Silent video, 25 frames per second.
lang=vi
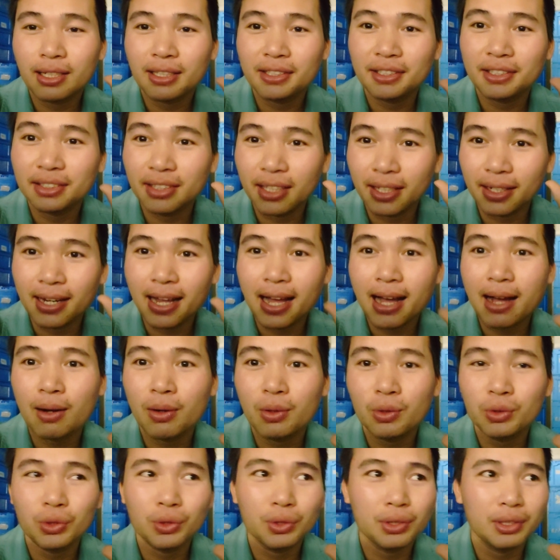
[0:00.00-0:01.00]
là như thế
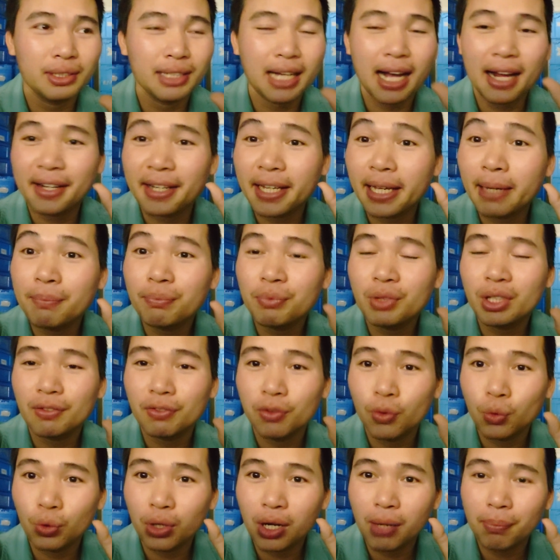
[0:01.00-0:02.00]
nào, rồi cả đêm
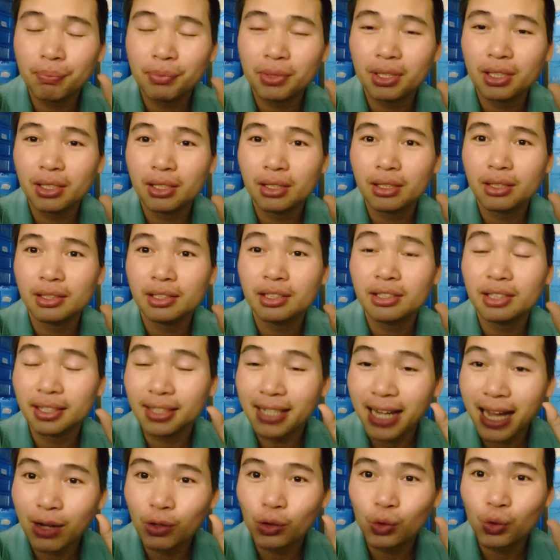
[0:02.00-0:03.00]
thì phụ cấp thì như
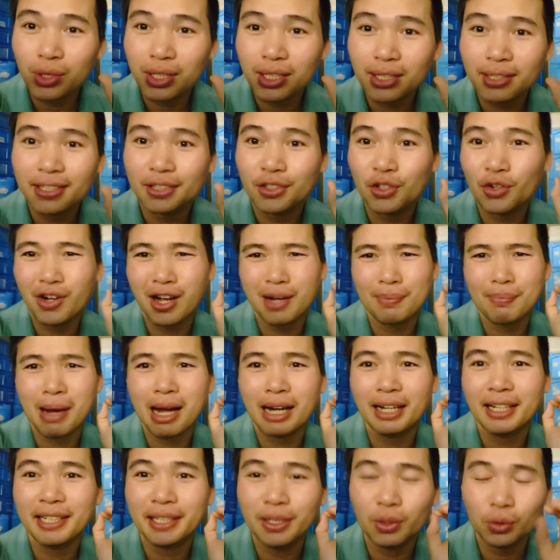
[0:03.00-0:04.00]
thế nào luôn á, để cho các
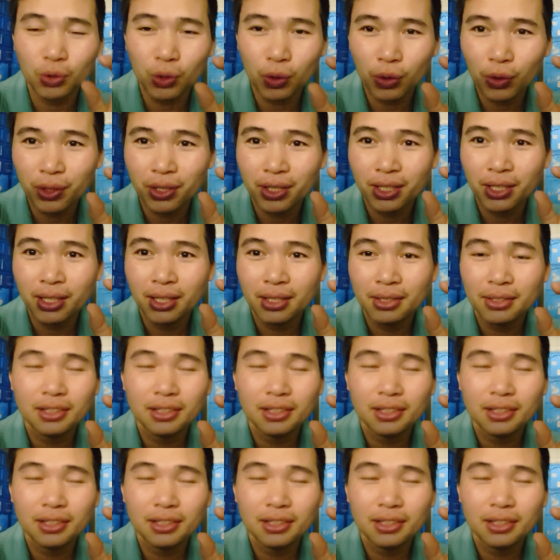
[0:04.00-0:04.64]
bạn hiểu thôi.